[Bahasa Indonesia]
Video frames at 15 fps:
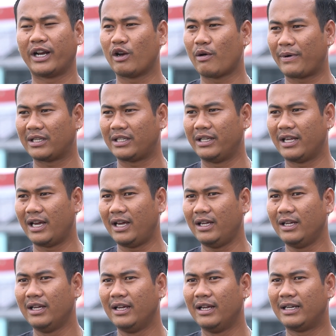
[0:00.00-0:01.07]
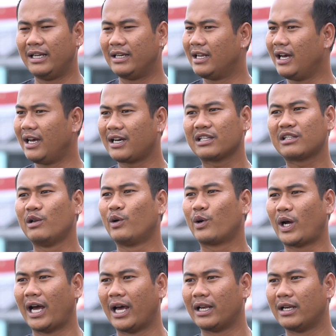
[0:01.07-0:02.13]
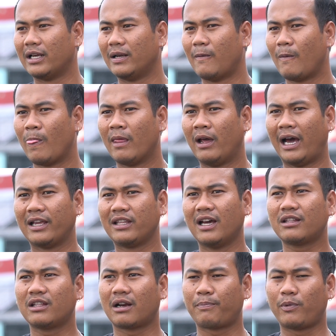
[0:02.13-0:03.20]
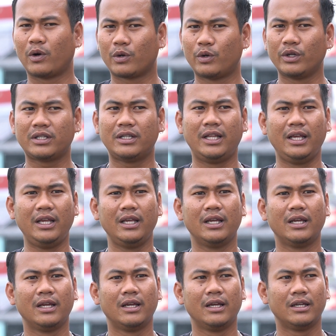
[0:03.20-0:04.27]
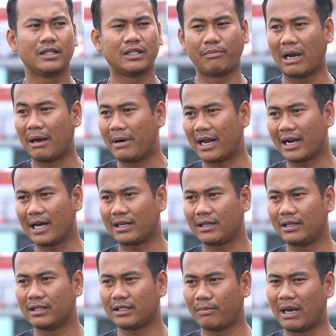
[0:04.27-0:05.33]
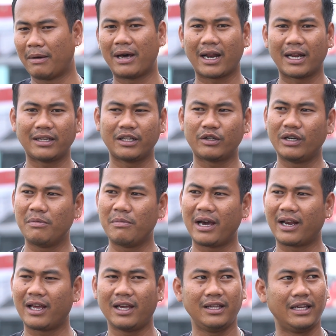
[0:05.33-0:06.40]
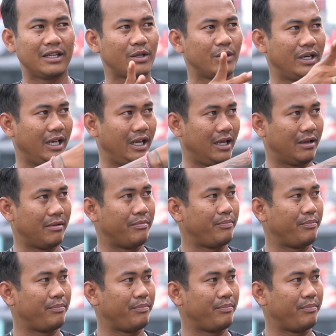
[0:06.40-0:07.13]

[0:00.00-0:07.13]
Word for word: renovasinya tidak keseluruhan. Hanya terfokus di sebelah barat. Sebelah baratnya itu di mana? Yaitu di